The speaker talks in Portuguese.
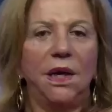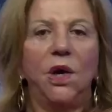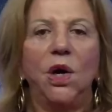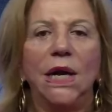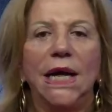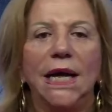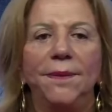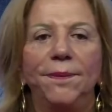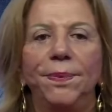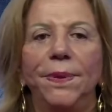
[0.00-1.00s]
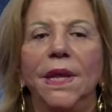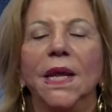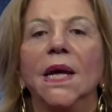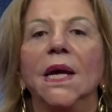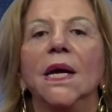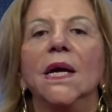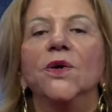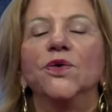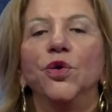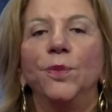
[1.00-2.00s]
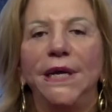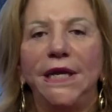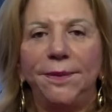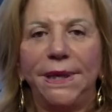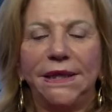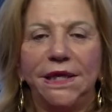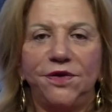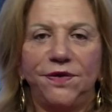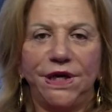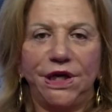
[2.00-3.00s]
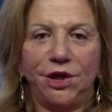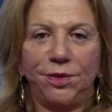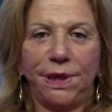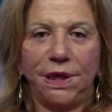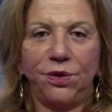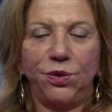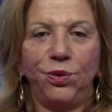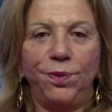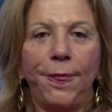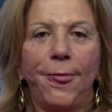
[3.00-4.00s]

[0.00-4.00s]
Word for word: Olá, eu sou Maria Beatriz Fernandes Branco